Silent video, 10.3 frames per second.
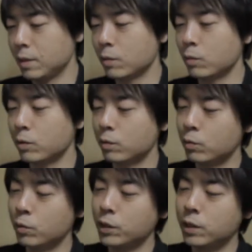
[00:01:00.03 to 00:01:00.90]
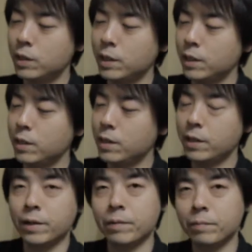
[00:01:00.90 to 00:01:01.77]
こがこう開い
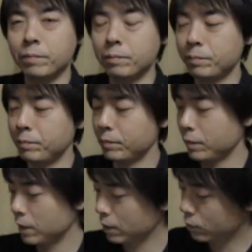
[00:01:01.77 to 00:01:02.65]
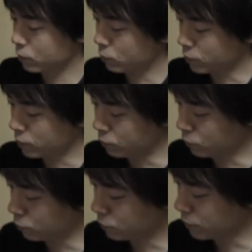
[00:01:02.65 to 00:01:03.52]
て、こうやって置けるって
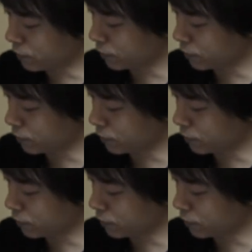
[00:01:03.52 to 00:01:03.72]
ことですね。